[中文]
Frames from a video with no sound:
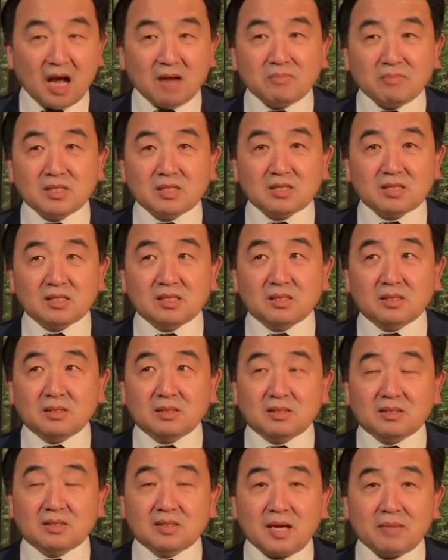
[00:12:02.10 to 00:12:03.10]
们是
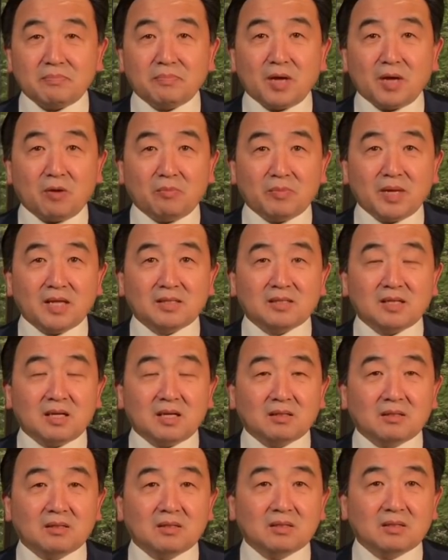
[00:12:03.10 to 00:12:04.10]
在表面上，
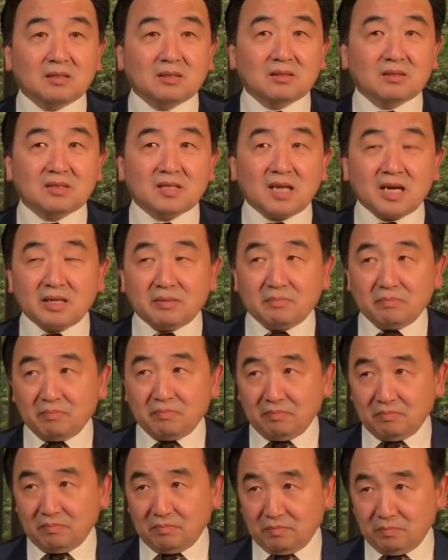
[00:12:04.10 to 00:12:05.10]
在
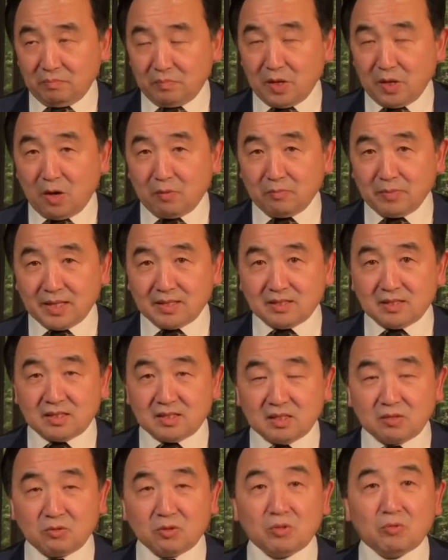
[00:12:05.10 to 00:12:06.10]
表面的
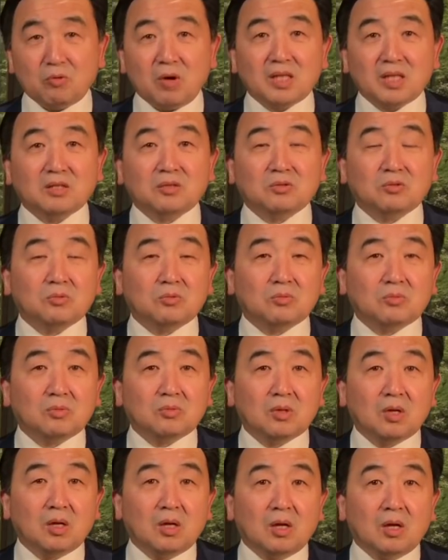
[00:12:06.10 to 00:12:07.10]
社会环境中，
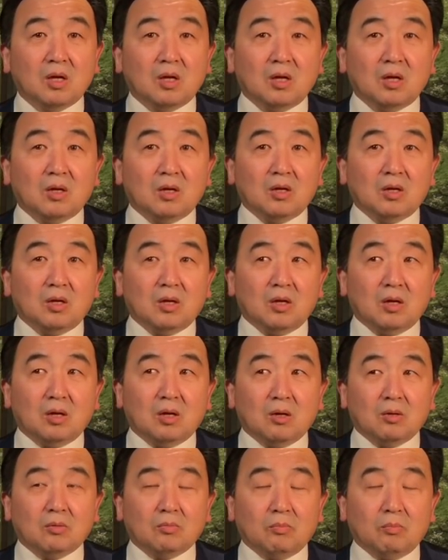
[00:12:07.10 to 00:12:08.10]

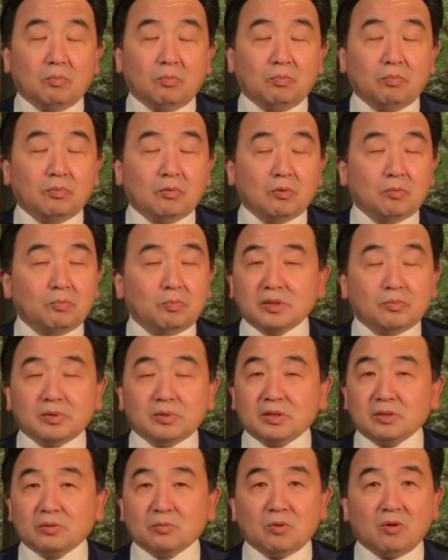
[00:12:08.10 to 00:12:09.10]
呃，都不
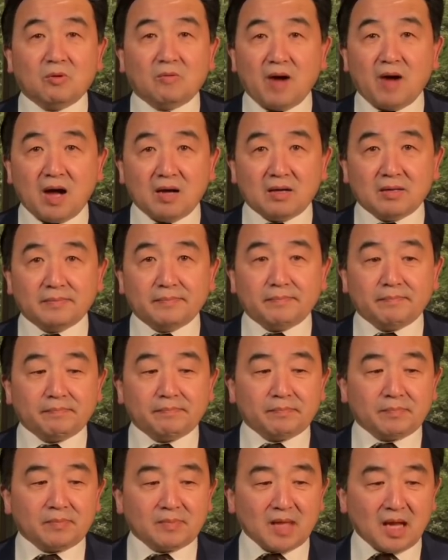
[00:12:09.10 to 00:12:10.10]
是国王，
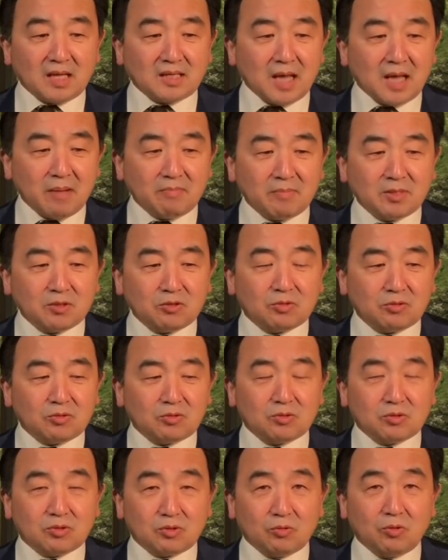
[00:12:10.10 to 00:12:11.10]
但他们
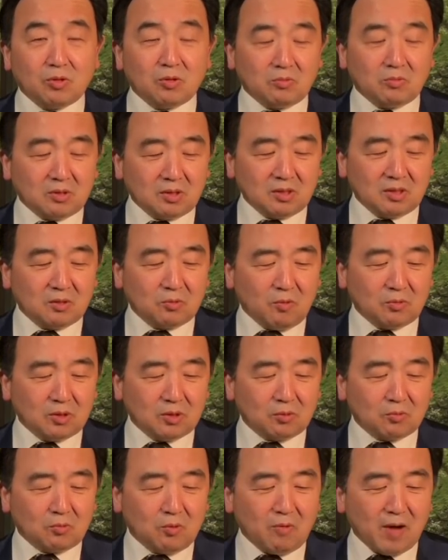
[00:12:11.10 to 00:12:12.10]
所各国
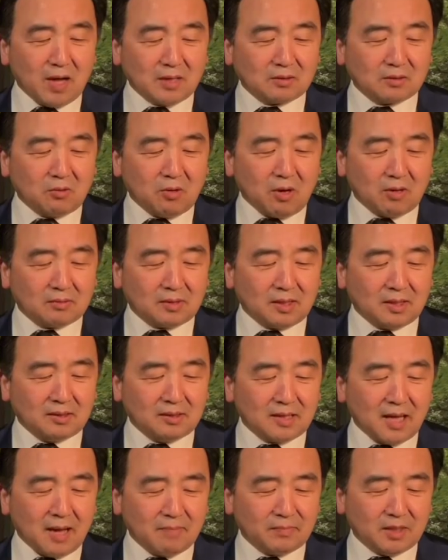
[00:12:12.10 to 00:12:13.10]
的国王都要听
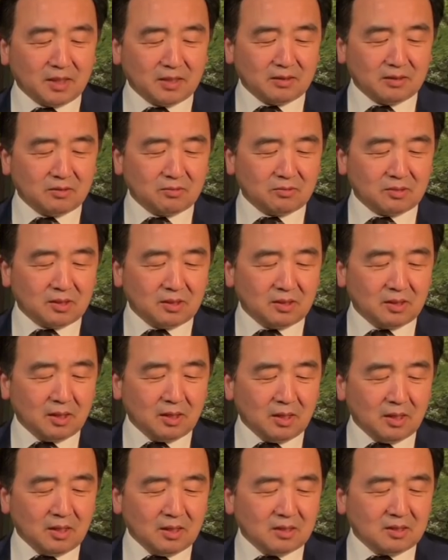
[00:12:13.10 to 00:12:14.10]
他们的，就是
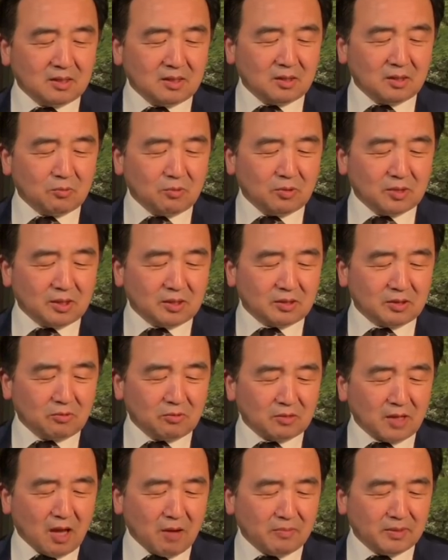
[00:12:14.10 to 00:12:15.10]
各国的
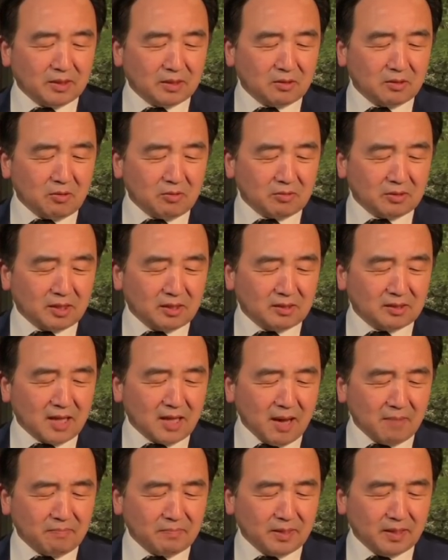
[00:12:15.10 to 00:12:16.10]
首脑们都要听
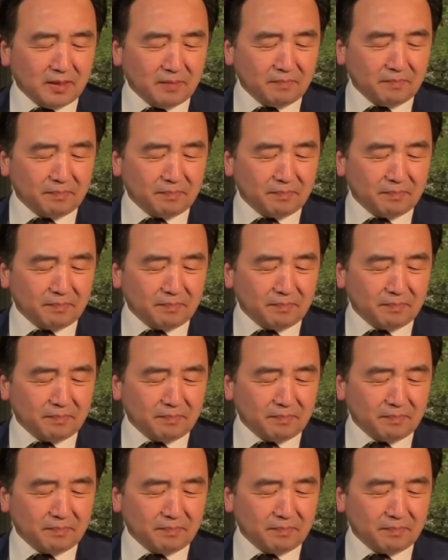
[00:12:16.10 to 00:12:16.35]
他们的，